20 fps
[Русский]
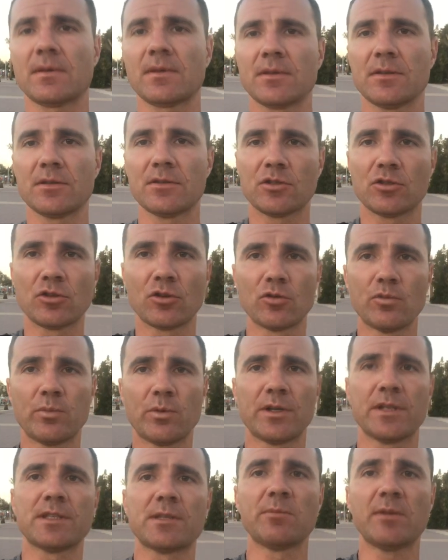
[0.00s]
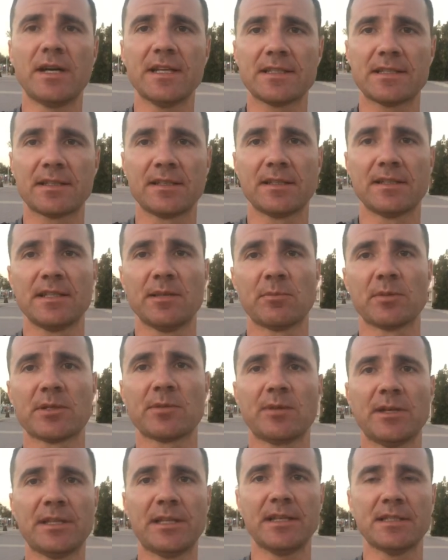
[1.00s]
с трубкой, с маской, где
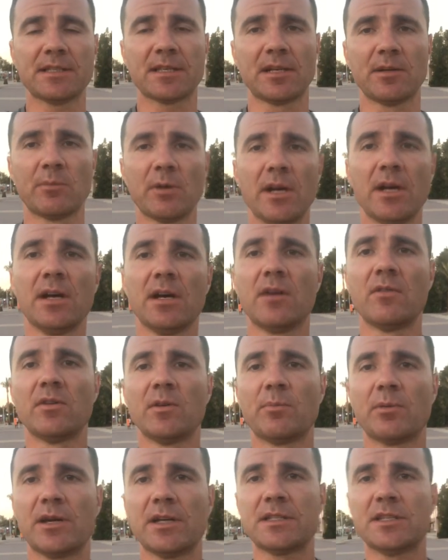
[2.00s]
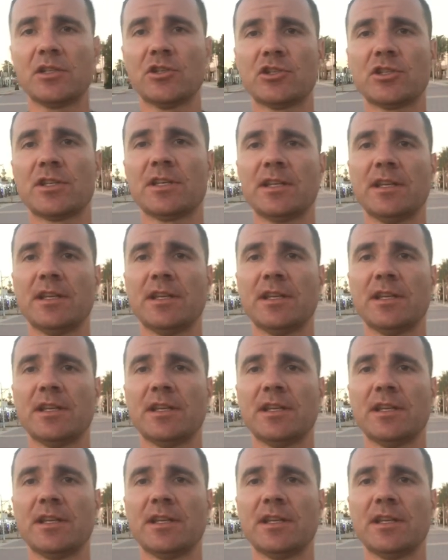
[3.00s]
посмотреть рыб, вы практически не